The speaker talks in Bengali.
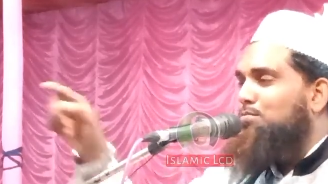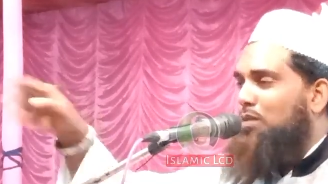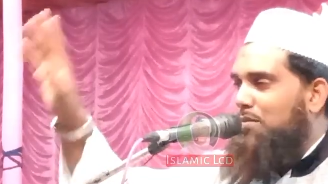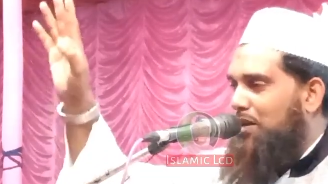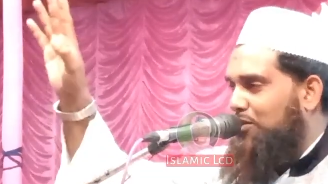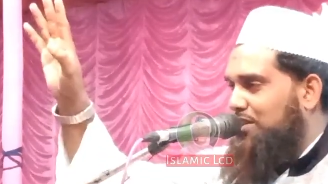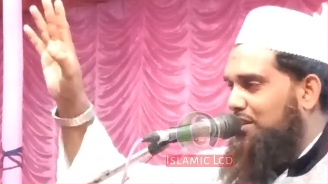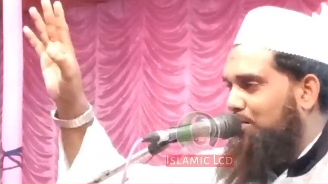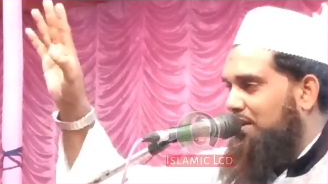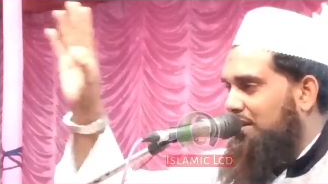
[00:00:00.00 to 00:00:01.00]
বেইমান হয়ে
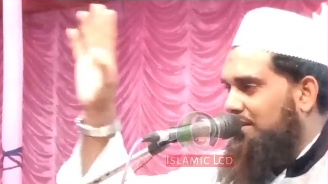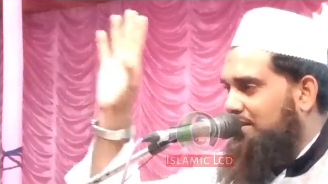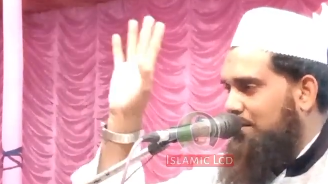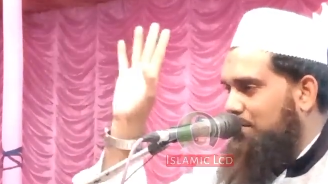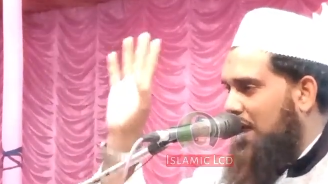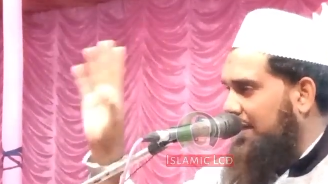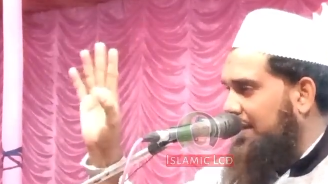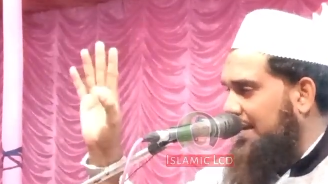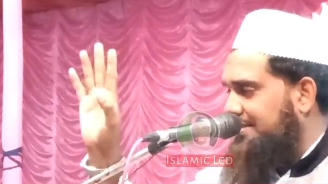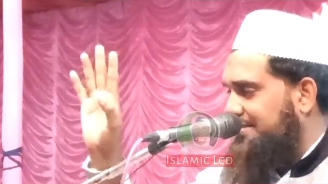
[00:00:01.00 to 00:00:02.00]
যাবে সেম একই
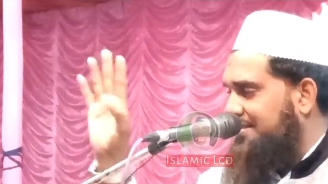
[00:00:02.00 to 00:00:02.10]
কেস